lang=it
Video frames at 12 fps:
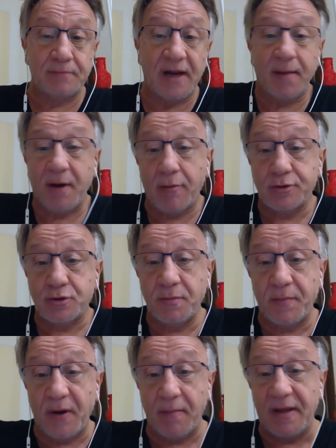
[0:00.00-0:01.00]
anche perché questo mi
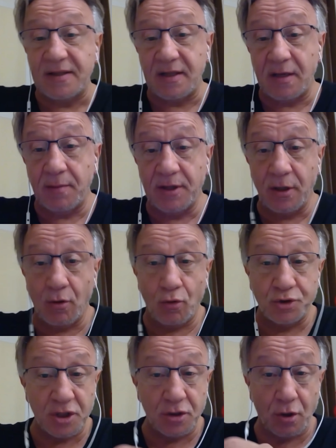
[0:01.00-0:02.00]
permette di ribadire un
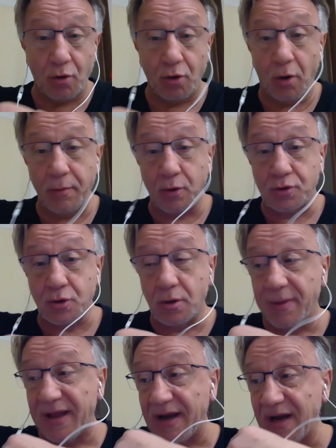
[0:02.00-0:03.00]
concetto economico secondo
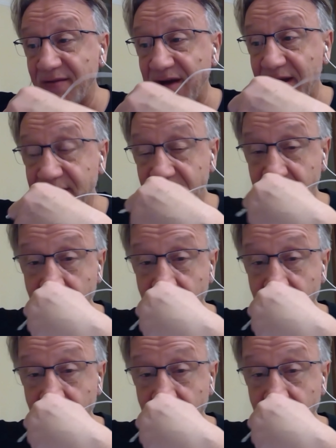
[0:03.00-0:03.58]
me rilevante